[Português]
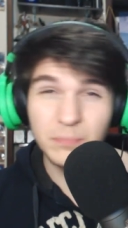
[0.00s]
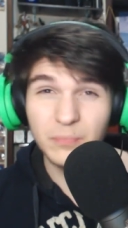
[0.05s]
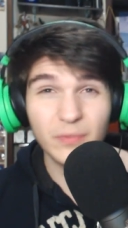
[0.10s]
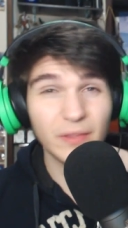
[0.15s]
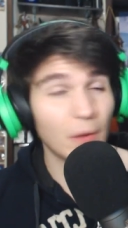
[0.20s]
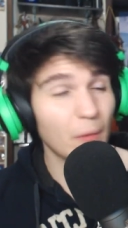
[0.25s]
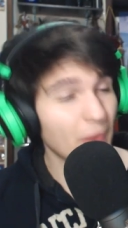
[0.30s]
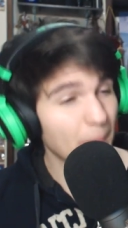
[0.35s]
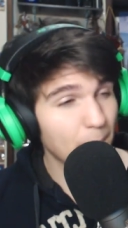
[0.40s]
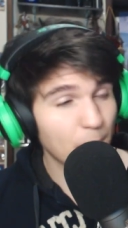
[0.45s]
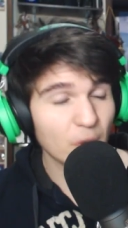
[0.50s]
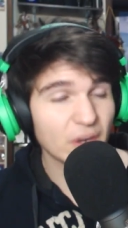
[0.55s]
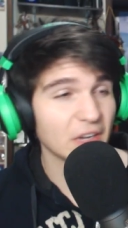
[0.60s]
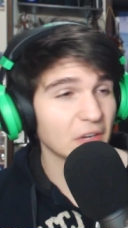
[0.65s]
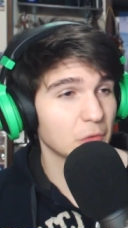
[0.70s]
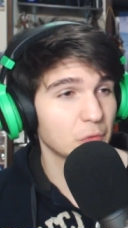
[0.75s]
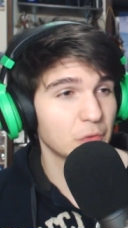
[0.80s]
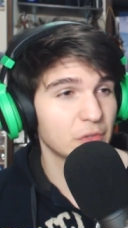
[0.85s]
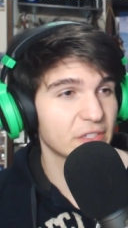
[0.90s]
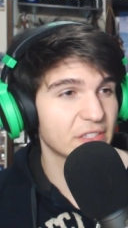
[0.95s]
não é
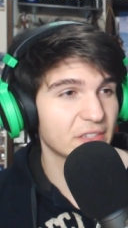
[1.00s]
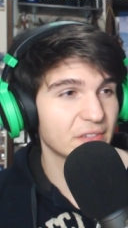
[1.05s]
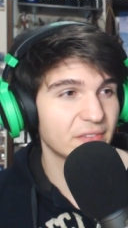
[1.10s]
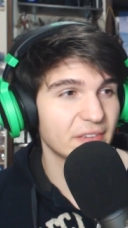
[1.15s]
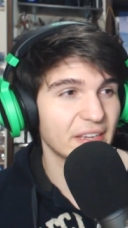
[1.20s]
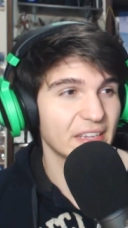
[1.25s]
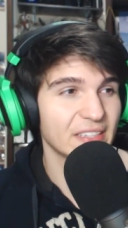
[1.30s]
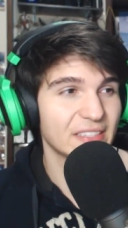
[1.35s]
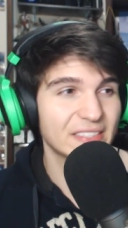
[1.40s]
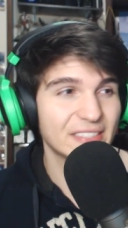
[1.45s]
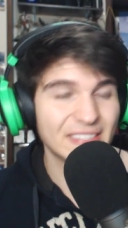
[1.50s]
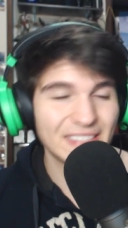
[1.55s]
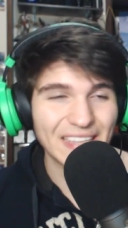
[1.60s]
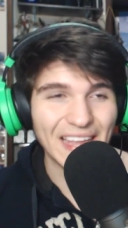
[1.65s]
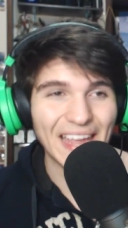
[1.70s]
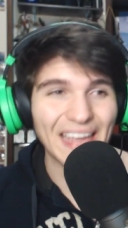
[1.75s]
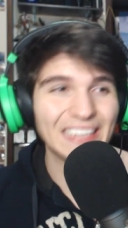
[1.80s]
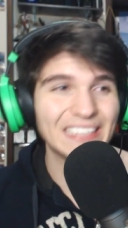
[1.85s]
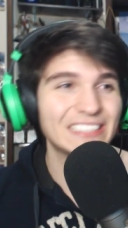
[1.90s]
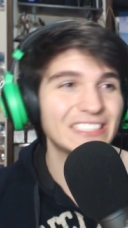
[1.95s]
pouca coisa, velho.
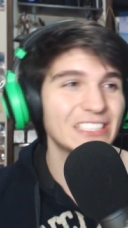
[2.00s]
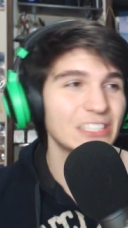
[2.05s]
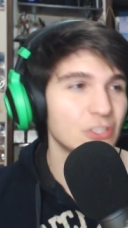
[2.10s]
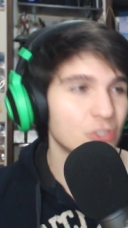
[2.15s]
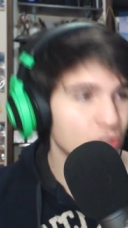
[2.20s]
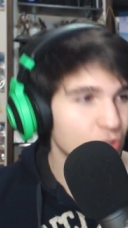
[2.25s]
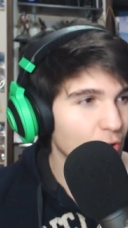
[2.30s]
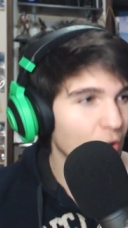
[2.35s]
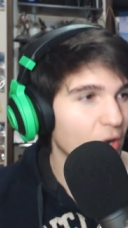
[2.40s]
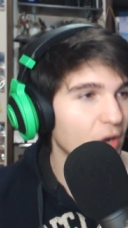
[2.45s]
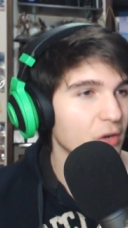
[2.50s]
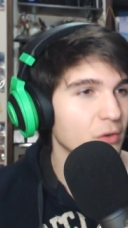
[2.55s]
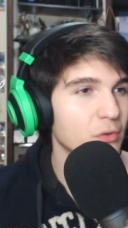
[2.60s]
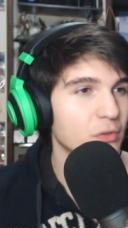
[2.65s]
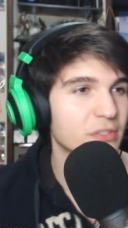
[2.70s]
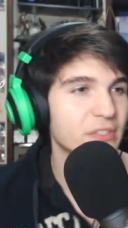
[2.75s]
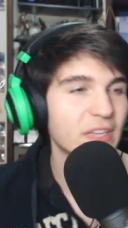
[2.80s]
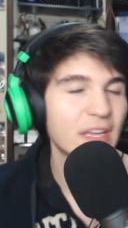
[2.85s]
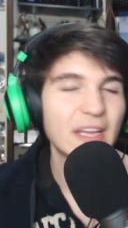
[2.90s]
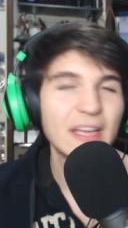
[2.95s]
Sete
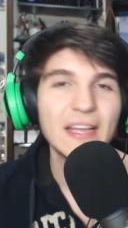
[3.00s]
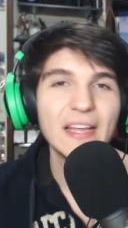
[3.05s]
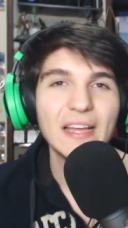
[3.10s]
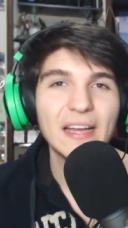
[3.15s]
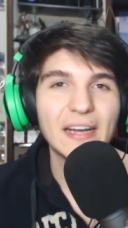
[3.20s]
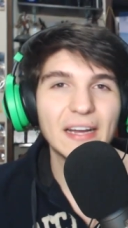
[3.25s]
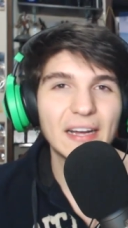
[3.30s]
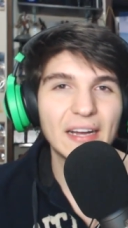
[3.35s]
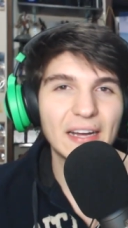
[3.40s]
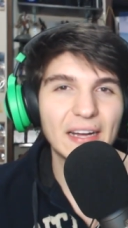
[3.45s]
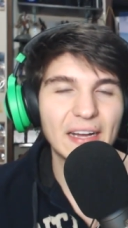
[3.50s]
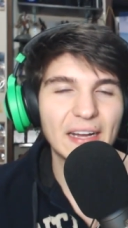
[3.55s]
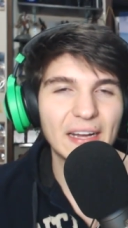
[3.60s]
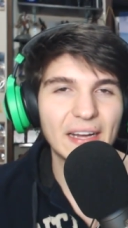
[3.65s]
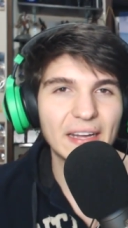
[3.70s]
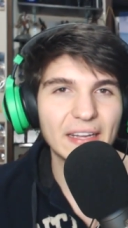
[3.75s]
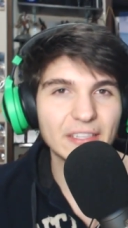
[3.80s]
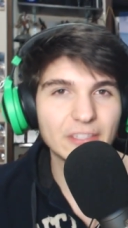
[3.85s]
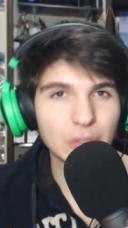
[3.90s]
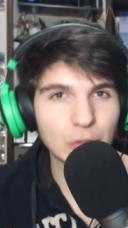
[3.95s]
jogos
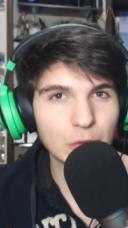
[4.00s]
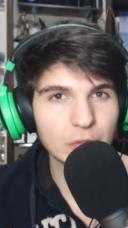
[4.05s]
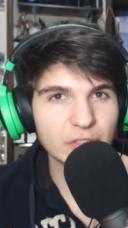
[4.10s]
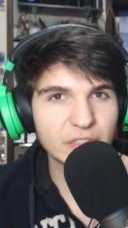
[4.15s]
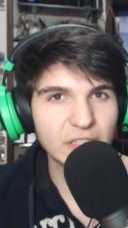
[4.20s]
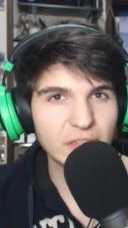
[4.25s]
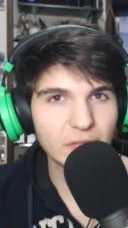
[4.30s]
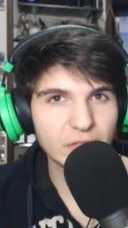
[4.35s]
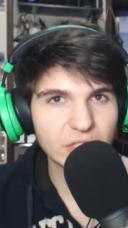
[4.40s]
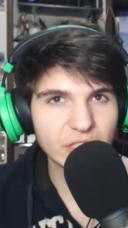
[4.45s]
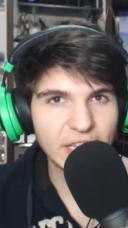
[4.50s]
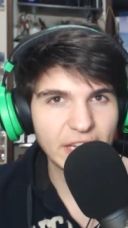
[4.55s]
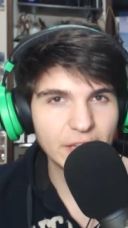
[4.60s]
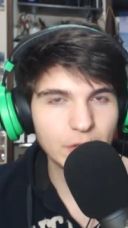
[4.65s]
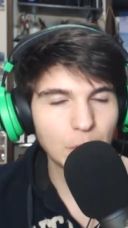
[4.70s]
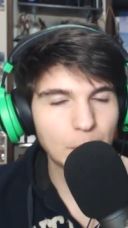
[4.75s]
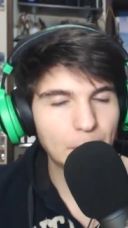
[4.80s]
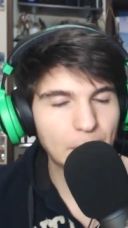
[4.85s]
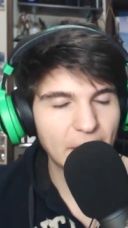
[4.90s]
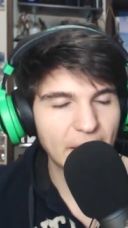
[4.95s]
uh, exclusivos aí
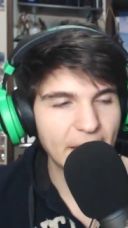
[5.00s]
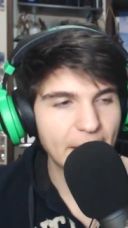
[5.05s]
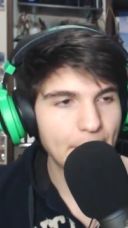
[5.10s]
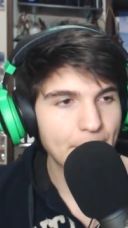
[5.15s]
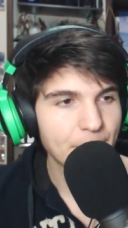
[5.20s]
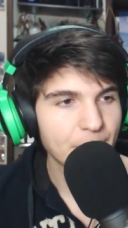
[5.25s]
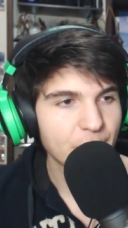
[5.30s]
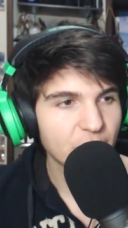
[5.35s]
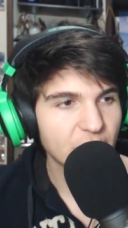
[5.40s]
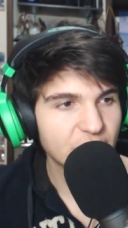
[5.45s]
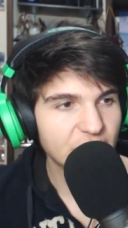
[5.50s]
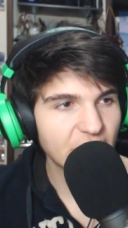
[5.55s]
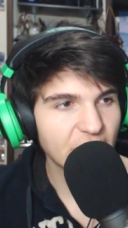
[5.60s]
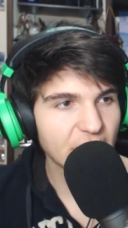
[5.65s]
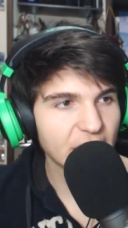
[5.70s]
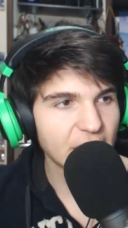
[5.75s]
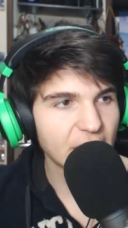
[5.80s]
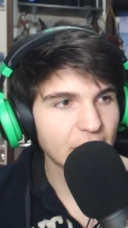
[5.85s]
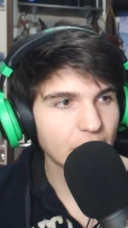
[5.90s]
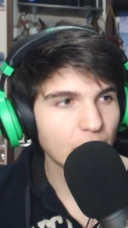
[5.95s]
do Play
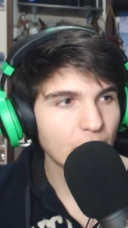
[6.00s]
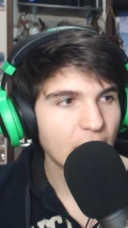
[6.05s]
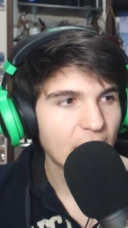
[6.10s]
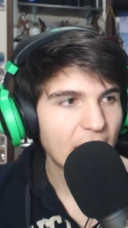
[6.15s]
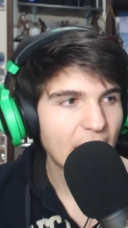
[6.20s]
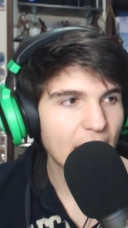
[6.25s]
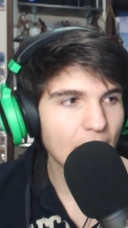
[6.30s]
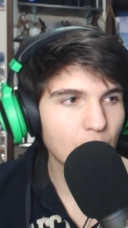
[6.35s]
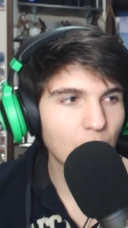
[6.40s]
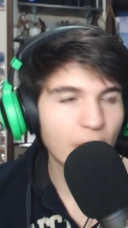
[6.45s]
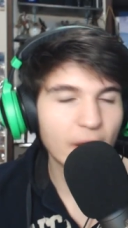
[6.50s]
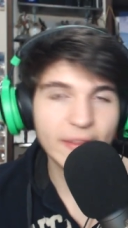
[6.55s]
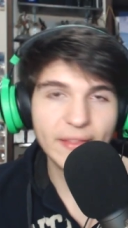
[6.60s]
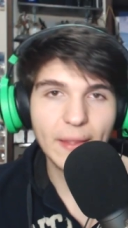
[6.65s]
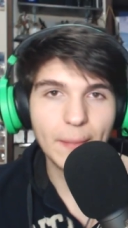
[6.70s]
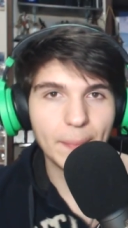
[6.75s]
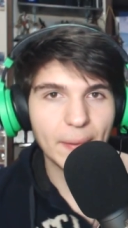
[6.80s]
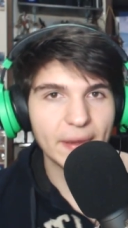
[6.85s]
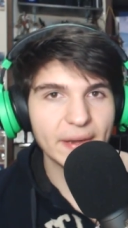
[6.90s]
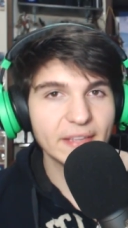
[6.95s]
chegando agora
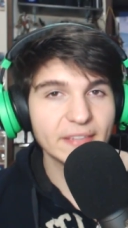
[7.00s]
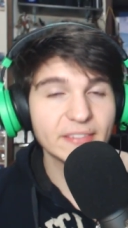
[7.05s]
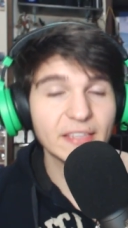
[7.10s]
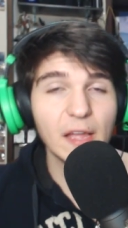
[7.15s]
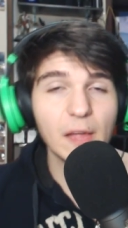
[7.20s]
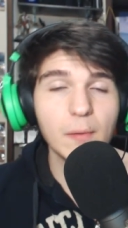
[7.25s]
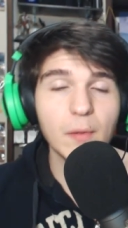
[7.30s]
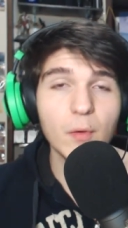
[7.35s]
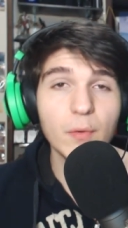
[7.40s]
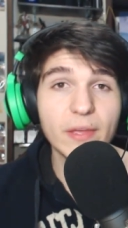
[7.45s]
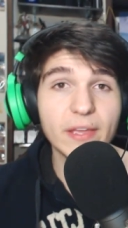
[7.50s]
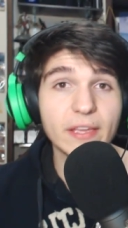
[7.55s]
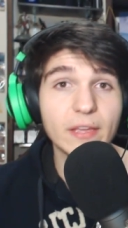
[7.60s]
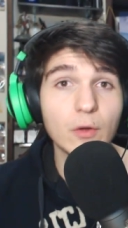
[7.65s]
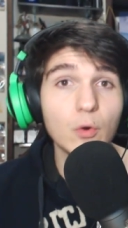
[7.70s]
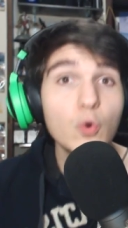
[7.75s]
na Paris Game Week.